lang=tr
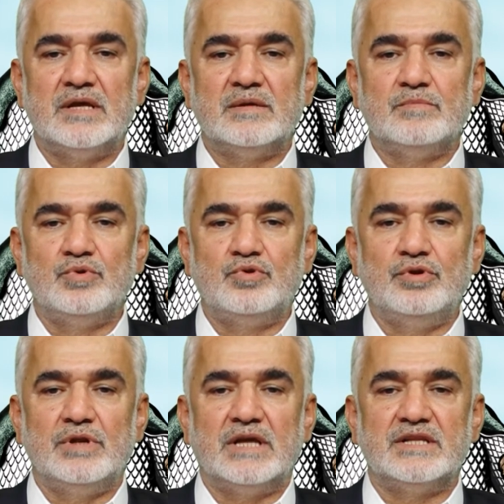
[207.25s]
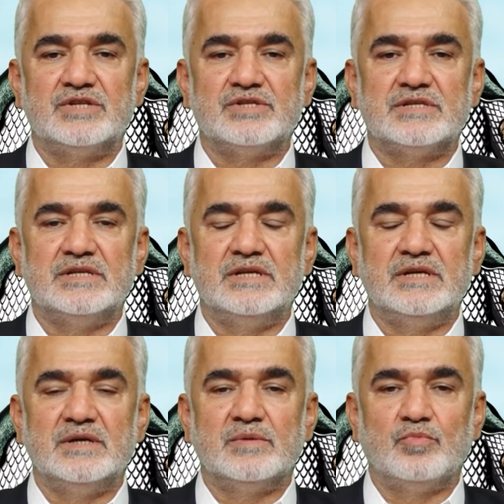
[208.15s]
bütün enerjisini
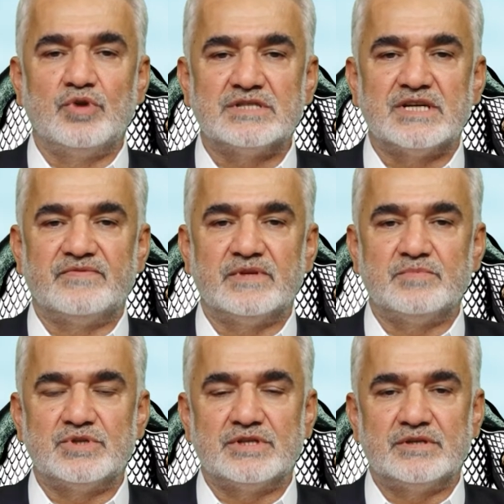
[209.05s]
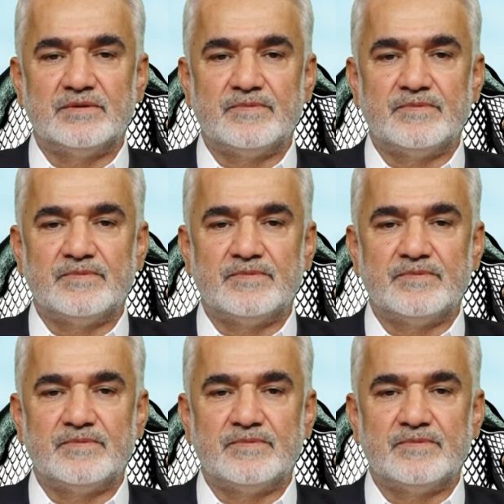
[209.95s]
buna sarf etmiştir.